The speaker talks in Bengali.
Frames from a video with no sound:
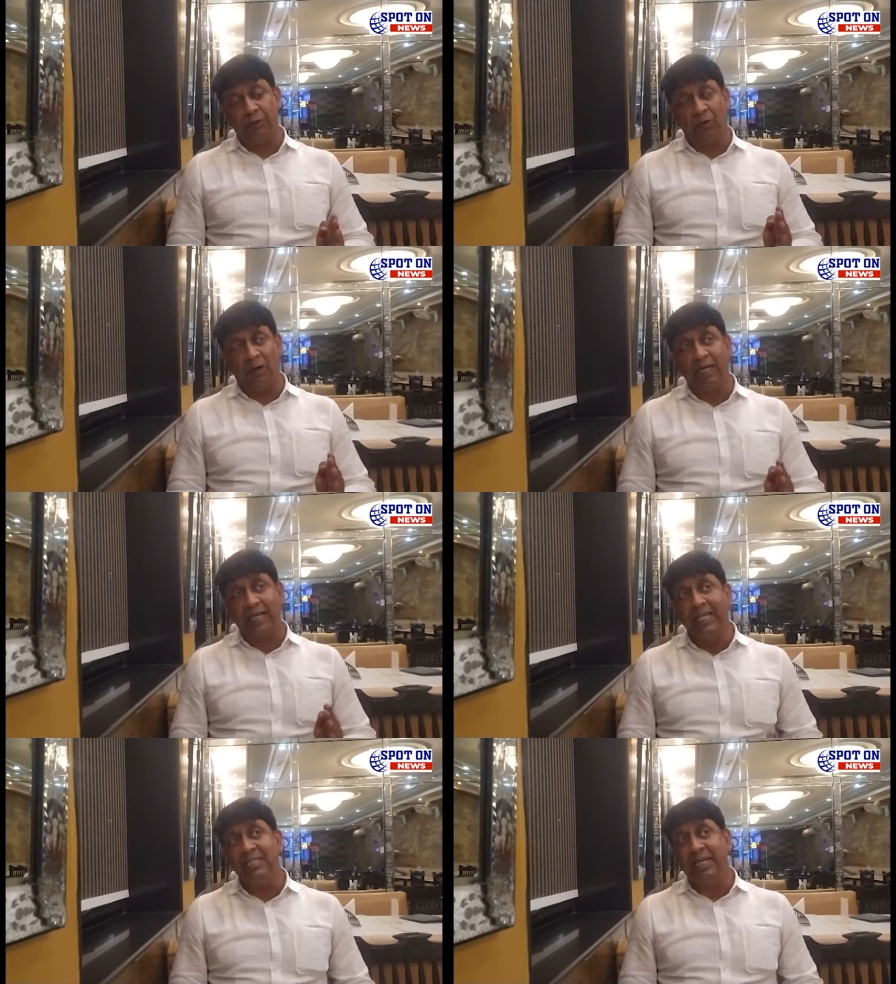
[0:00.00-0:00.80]
ফুটবলটা
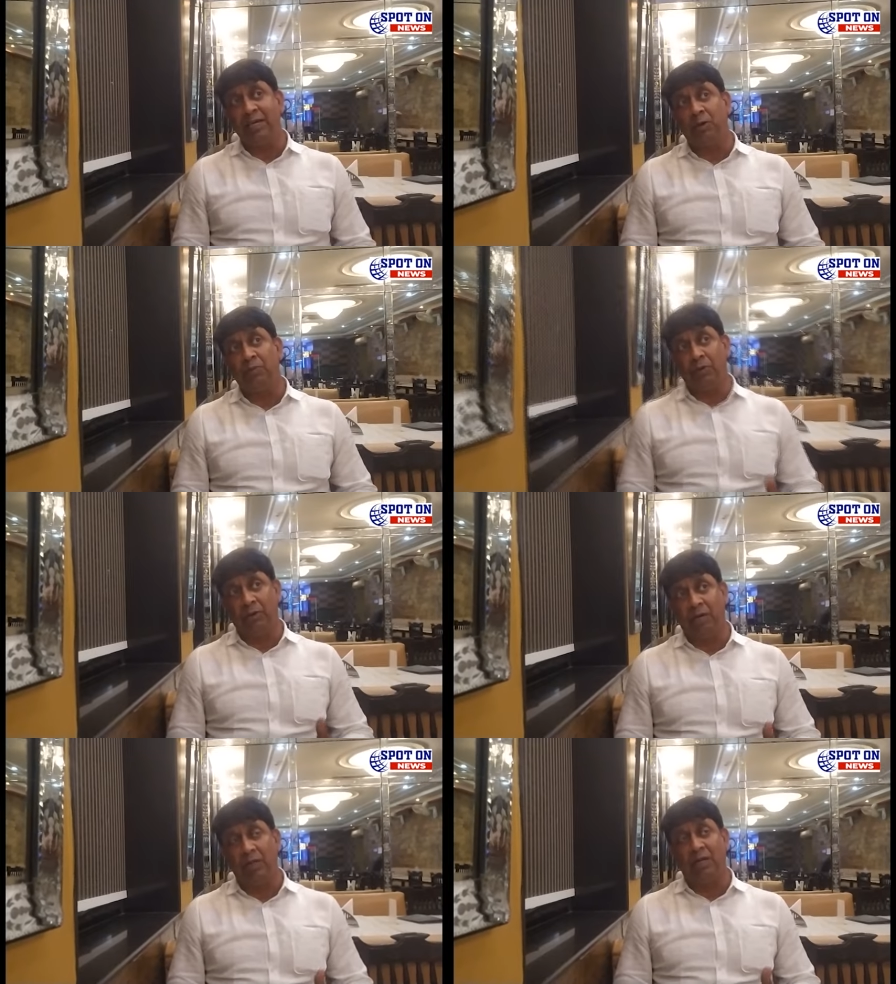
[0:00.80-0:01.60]
খেলছে খুব
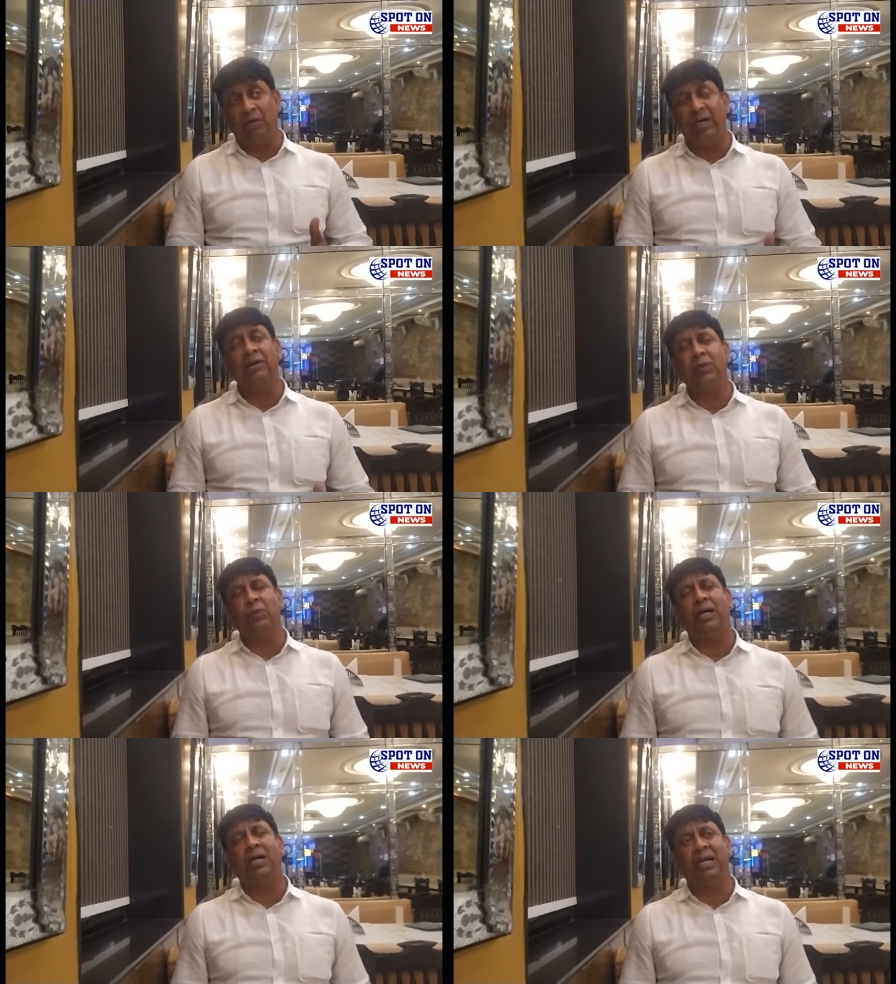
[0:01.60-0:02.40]
কনফিডেন্ট
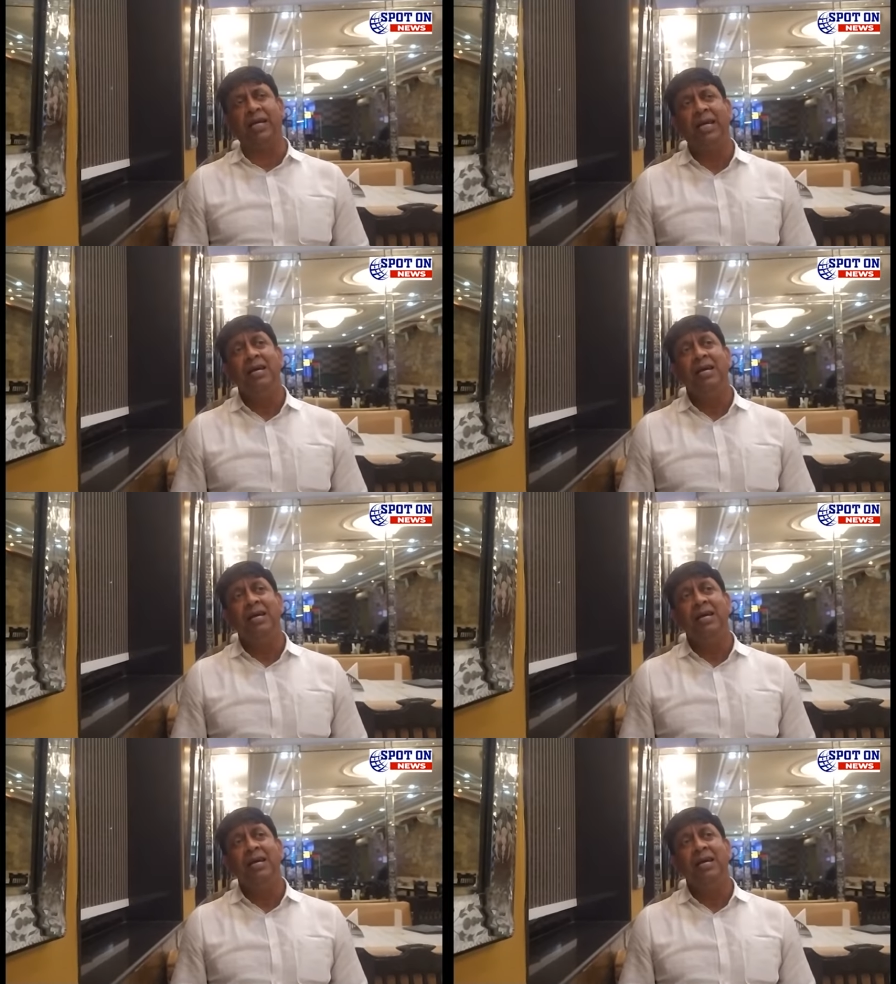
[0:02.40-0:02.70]
ফুটবলটা খেলে